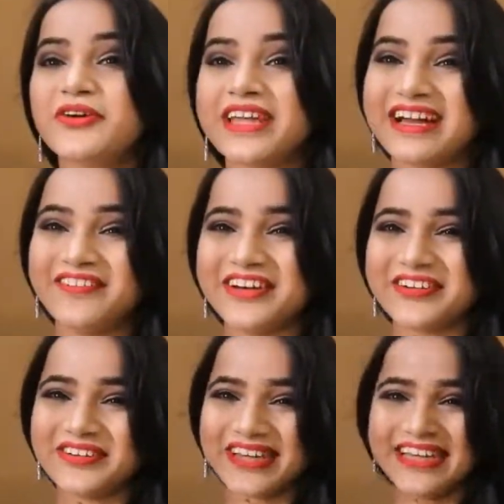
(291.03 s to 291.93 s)
पूरी
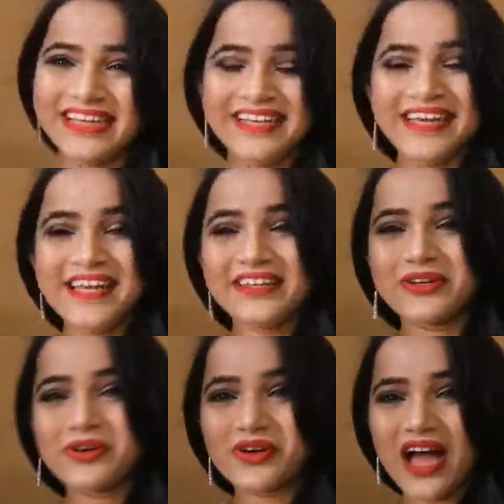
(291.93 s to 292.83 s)
कवर हो गई
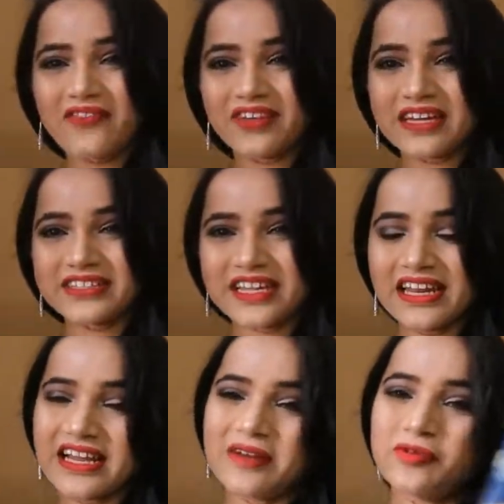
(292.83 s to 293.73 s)
तो काफ़ी
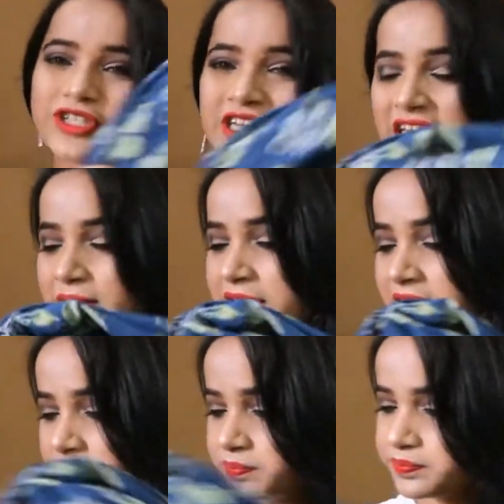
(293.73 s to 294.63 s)
अच्छा लगा मुझे ये भी